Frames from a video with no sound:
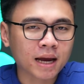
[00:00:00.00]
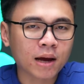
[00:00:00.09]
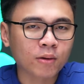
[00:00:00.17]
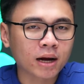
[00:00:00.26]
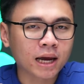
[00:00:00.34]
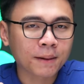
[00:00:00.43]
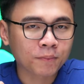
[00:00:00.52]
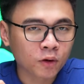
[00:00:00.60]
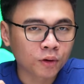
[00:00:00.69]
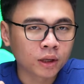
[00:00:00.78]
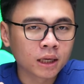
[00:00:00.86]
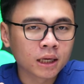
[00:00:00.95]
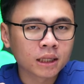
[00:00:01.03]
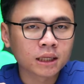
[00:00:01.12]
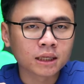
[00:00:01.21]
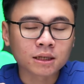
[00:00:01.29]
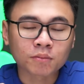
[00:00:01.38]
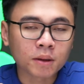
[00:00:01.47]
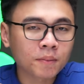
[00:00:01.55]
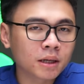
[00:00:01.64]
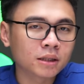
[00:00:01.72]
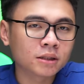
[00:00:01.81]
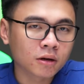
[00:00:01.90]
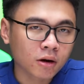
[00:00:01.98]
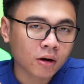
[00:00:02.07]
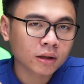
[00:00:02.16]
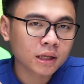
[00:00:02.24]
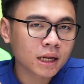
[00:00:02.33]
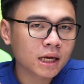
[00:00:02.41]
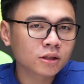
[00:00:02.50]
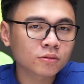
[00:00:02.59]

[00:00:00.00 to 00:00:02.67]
13600K KF thôi thì dòng thấp hơn thì chưa có thế nên